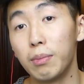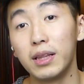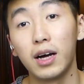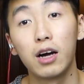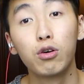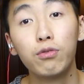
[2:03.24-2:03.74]
bah
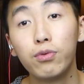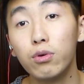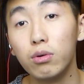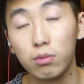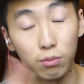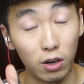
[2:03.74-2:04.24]
Drago
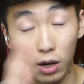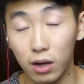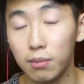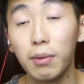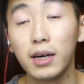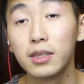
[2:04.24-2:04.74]
Feu,
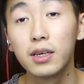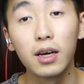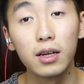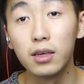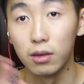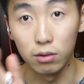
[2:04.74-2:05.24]
voilà,
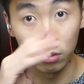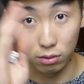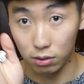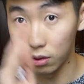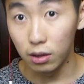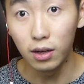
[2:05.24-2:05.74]
Brazegali,
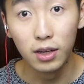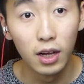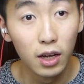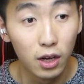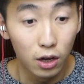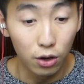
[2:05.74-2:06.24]
hein
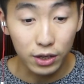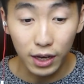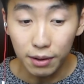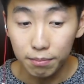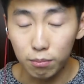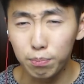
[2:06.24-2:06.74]
Ok
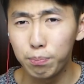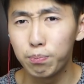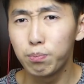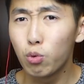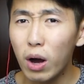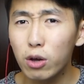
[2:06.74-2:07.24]

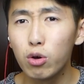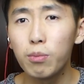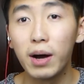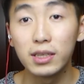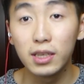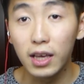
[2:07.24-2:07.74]
Quoique,
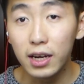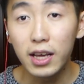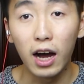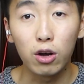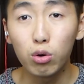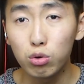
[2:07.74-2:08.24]
Brazegali,
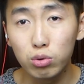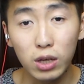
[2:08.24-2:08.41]
Arco, tout